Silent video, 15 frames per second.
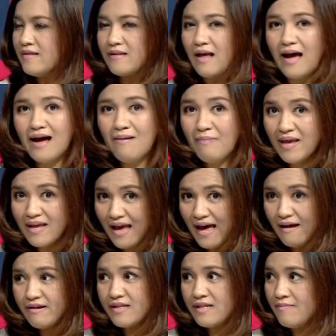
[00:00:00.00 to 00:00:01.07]
ถ้าไม่แก้
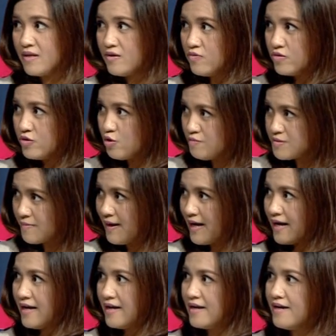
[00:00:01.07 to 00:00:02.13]
รัฐธรรมนูญยุบสภา
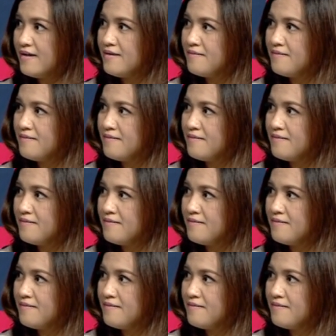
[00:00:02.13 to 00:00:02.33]
นะก